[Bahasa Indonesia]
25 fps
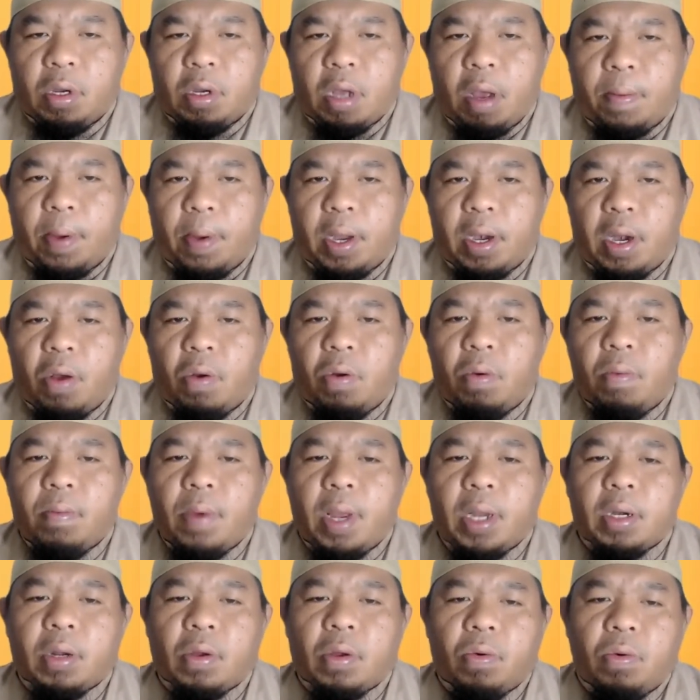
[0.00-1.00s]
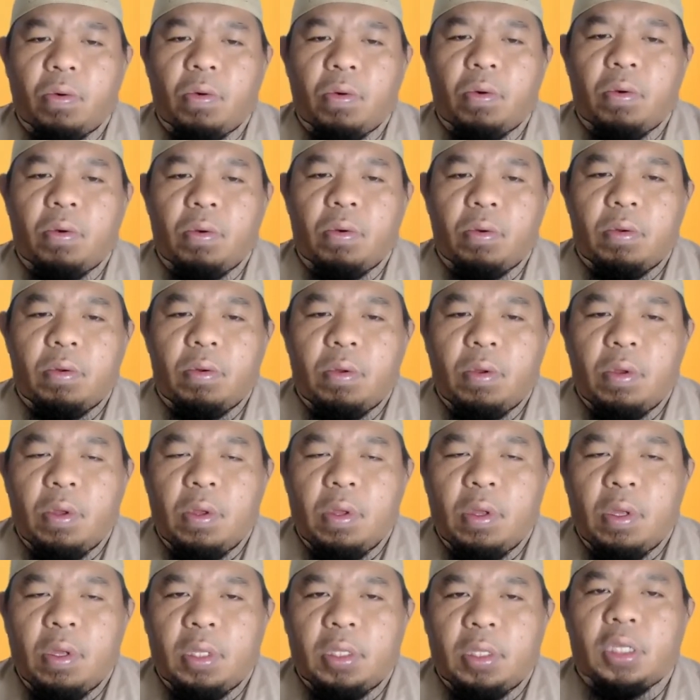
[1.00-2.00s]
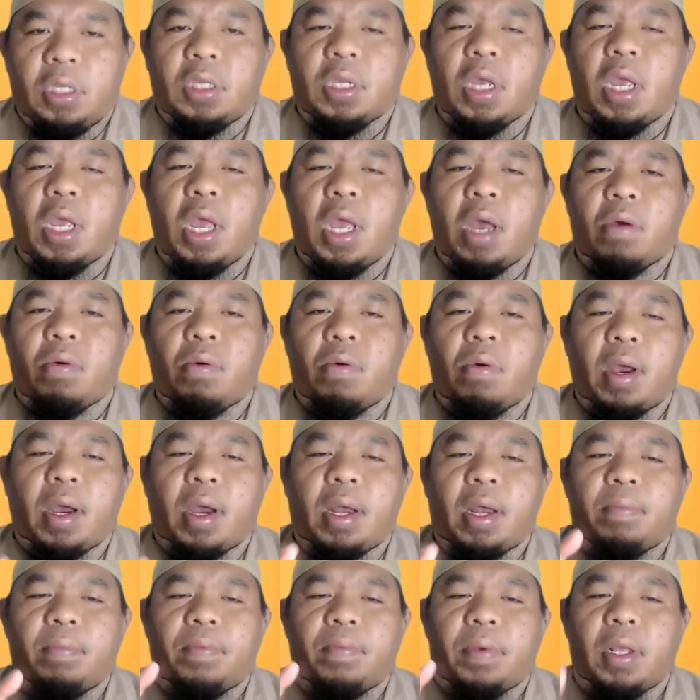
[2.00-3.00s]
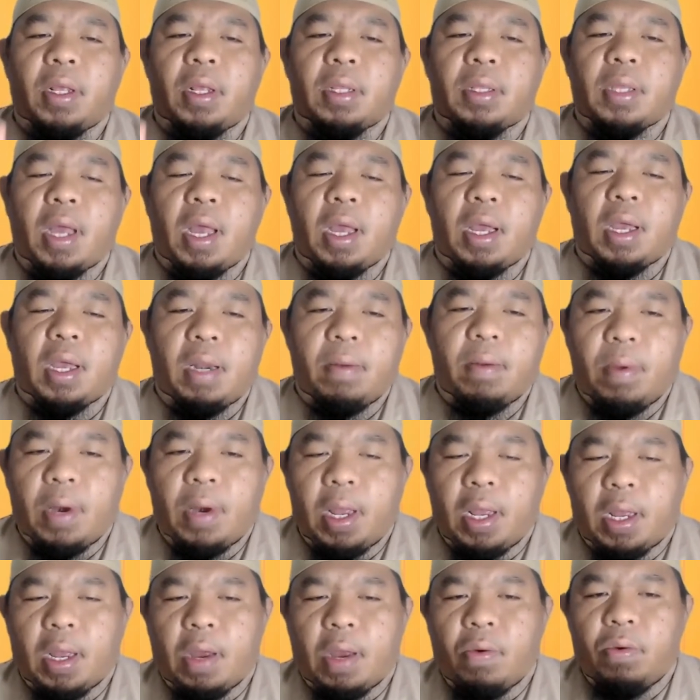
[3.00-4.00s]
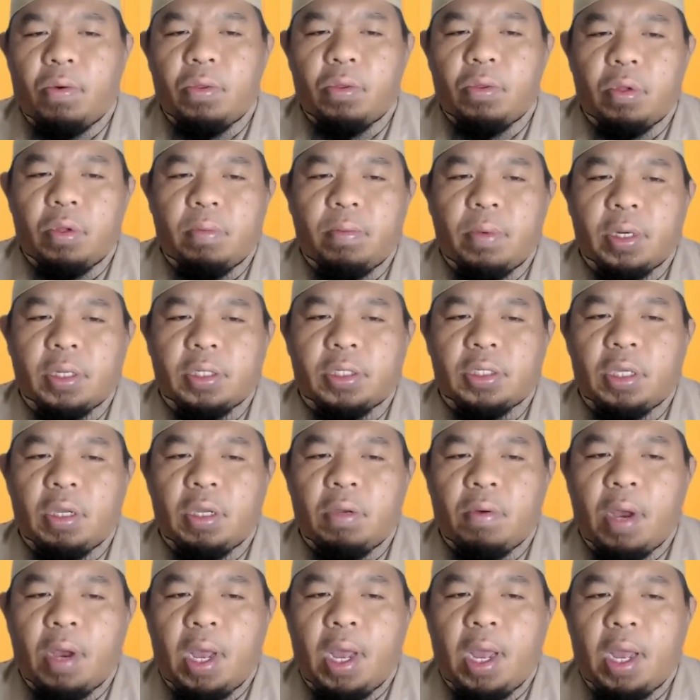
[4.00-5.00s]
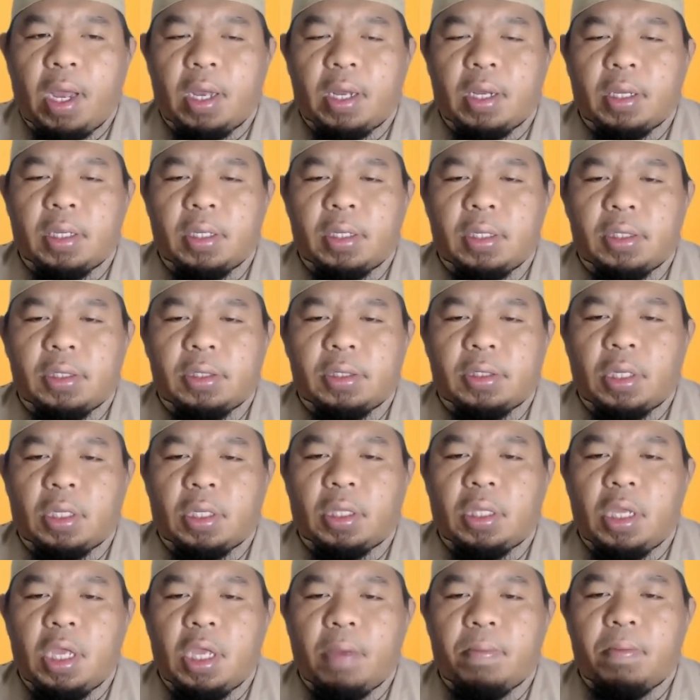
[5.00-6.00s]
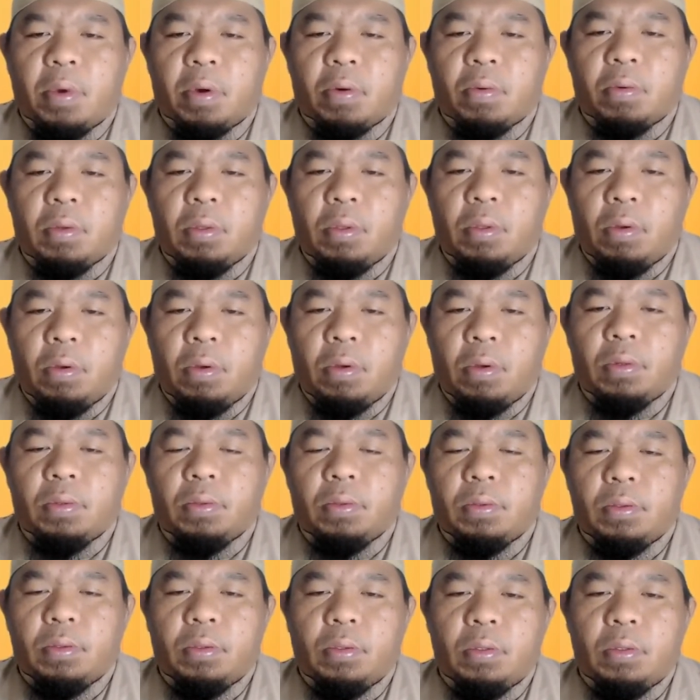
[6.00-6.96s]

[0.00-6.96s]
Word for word: kepada umatku niscaya aku akan perintahkan mereka untuk bersiwak setiap berwudu.